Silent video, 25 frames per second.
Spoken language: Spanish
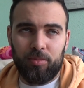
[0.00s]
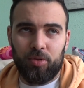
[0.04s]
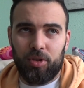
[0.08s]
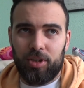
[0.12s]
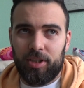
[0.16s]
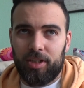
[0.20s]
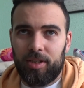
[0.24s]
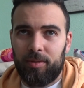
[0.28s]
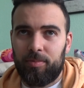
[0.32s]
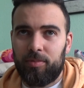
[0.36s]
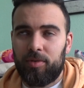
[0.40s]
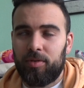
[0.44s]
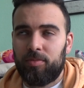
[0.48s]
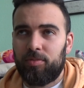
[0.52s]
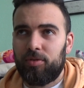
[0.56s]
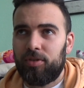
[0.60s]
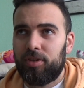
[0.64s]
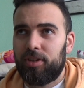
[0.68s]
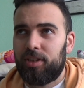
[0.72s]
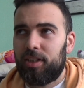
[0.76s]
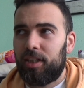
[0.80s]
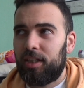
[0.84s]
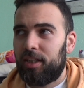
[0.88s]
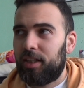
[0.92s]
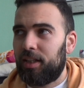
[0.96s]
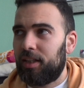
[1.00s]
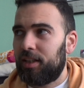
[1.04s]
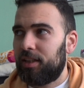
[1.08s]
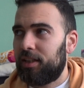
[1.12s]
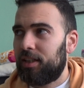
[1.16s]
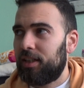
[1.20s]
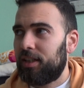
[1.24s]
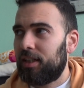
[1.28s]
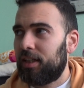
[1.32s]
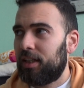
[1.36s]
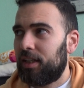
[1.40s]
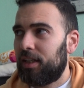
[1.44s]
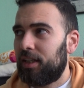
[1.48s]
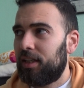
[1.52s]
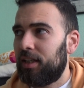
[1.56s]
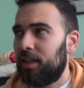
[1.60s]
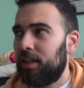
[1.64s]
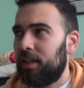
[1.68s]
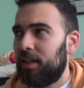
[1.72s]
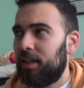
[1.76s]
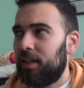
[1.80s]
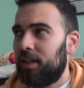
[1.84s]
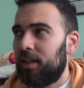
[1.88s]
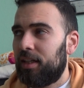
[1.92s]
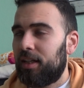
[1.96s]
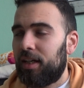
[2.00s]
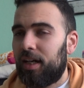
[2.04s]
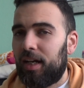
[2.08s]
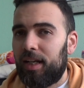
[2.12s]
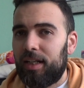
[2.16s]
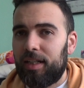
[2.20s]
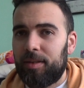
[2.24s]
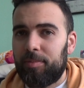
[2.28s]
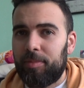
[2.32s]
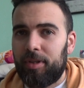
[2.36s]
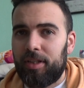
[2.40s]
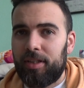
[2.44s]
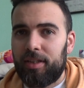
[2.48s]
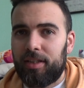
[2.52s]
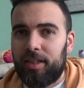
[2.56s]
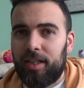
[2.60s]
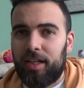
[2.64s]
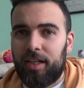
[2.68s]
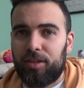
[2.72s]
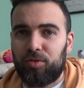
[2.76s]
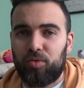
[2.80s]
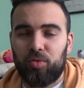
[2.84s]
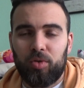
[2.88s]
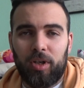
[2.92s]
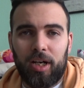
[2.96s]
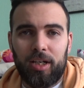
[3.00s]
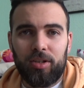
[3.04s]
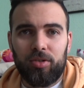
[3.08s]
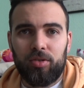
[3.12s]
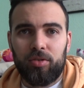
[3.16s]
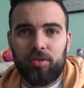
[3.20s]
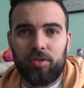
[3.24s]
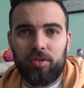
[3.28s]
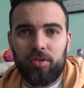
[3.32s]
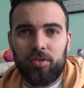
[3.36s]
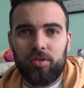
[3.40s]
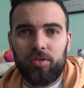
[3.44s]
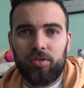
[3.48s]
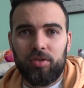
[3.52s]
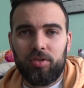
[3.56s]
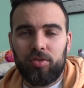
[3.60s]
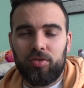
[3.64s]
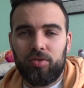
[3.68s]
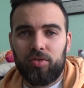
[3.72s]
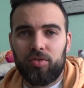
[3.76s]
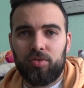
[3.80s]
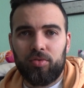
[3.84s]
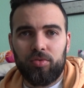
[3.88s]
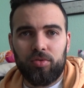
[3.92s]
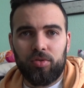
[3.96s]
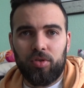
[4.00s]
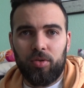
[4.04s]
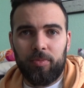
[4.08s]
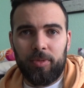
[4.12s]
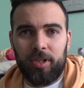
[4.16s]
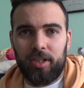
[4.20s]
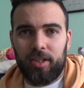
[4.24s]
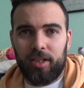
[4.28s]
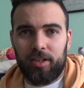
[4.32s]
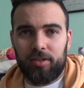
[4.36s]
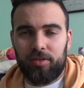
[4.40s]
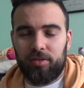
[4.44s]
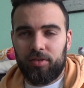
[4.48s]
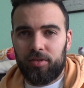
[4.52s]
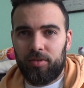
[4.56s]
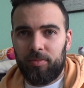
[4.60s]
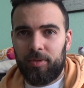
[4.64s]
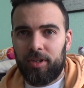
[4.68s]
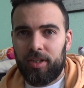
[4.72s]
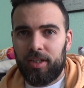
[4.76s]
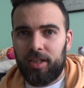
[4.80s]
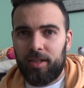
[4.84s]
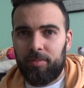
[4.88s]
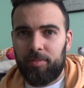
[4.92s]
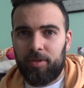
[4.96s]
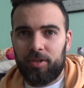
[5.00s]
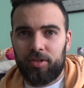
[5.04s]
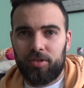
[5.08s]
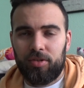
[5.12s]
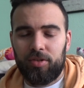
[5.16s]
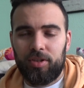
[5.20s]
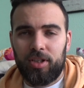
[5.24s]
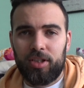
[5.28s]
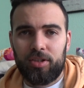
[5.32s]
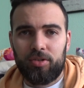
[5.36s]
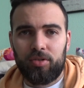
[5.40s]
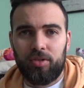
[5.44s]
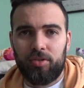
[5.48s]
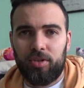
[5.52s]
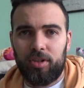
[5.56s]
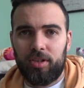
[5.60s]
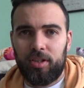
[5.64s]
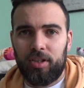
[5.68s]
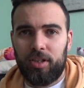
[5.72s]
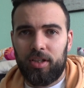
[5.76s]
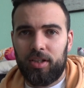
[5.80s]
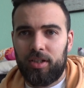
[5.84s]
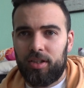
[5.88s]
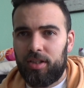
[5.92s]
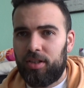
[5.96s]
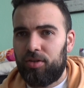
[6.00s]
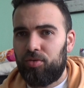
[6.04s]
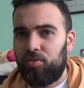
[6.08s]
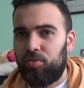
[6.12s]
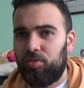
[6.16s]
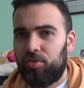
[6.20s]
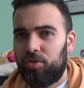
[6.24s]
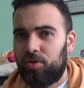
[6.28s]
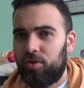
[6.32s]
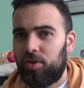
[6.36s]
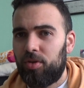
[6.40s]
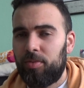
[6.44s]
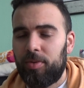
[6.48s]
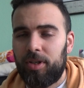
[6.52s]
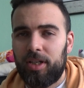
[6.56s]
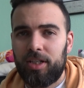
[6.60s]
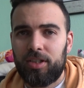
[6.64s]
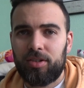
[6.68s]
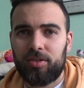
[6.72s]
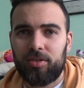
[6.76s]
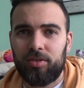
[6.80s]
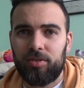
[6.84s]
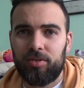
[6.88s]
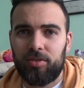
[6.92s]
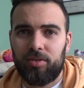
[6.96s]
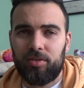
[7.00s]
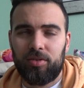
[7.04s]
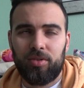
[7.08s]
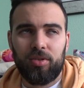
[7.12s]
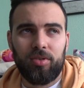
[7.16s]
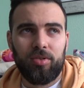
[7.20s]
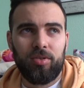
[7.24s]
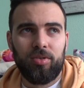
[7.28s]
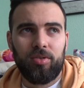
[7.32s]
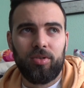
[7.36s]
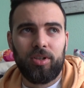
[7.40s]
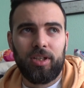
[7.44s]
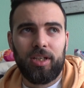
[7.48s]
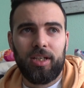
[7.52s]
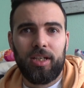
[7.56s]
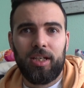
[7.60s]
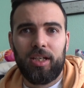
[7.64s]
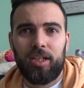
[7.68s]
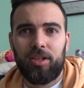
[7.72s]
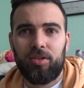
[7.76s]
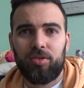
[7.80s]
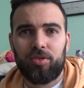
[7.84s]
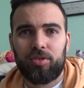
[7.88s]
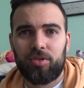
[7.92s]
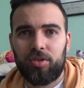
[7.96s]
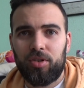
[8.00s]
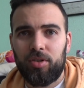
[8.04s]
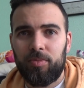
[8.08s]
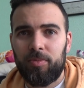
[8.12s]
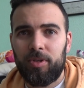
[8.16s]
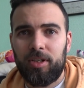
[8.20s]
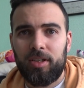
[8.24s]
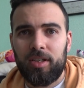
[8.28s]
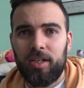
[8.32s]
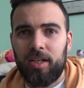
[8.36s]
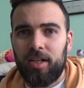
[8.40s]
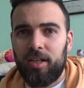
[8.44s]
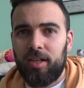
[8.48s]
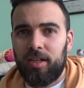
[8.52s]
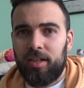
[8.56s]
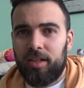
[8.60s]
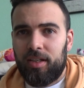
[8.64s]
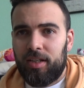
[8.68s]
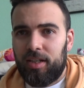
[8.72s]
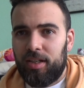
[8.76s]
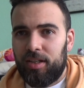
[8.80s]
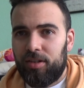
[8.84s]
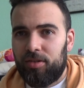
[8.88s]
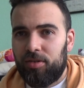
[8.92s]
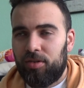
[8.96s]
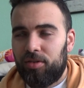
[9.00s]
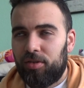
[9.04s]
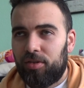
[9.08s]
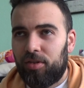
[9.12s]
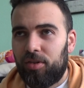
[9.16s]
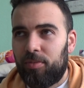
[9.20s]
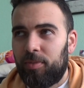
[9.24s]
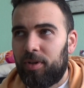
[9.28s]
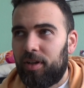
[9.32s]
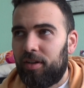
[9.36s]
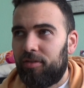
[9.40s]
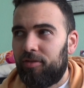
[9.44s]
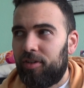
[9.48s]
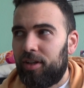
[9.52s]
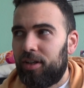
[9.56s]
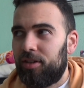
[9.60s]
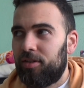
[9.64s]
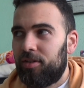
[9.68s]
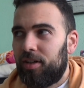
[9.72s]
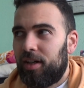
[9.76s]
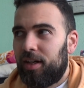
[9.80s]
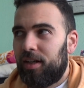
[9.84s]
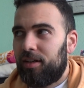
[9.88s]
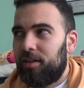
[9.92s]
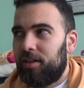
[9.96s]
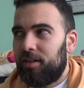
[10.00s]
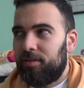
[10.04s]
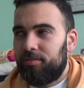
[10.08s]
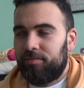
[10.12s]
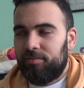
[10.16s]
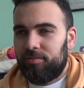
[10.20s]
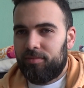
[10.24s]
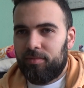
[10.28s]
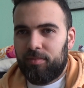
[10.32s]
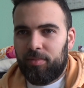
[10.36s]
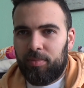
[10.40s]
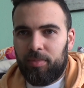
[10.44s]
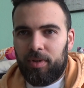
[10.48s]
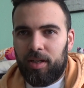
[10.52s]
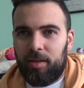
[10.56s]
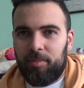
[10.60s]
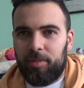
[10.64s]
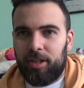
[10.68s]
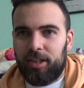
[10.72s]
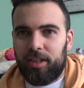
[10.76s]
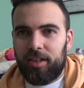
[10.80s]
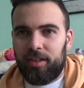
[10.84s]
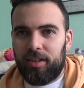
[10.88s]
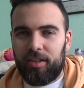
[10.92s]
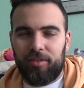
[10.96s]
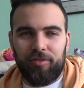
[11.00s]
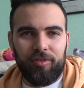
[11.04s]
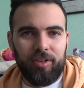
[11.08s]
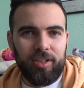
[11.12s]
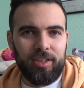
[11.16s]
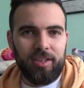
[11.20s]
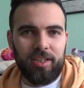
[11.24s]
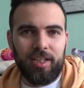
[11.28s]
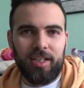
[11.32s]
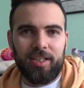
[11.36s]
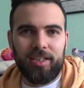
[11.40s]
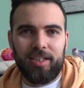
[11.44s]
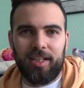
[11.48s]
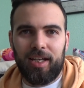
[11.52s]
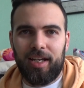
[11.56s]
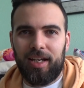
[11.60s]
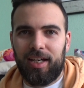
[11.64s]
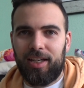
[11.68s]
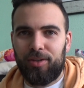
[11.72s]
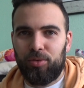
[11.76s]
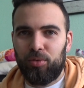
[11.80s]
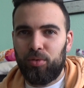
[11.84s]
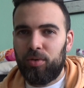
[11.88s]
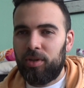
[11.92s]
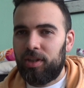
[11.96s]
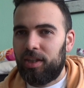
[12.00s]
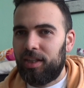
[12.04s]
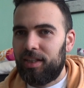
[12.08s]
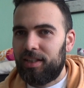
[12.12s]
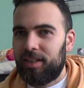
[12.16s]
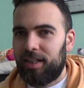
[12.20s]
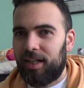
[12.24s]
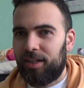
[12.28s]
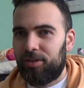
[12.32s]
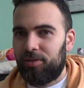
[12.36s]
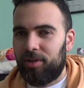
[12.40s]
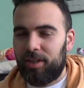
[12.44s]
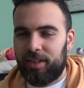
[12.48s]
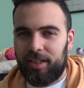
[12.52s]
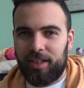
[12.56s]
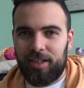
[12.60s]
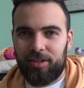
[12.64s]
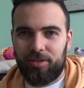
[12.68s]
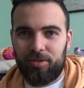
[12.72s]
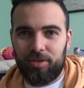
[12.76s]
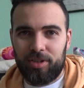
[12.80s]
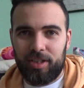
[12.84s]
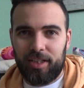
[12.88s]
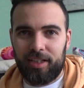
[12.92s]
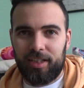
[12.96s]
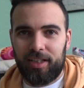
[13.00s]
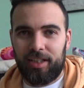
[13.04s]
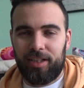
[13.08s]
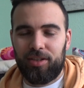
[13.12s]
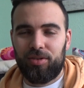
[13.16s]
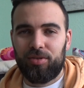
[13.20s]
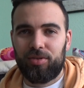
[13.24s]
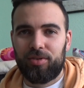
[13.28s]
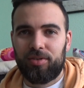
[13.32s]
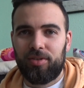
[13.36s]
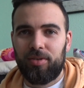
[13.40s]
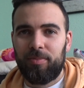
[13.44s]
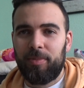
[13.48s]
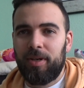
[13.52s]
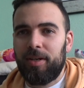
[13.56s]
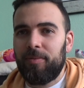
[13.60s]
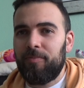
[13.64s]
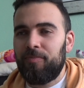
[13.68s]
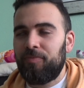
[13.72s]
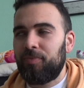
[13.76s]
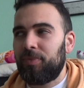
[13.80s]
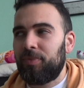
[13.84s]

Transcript: Por ejemplo, pues hay gente que alimenta a su gato con su comida, con comida de personas, con sus sobras, con todo lo que ellos comen y con todo me refiero a patatas fritas, a dulces, a cualquier cosa que ellos coman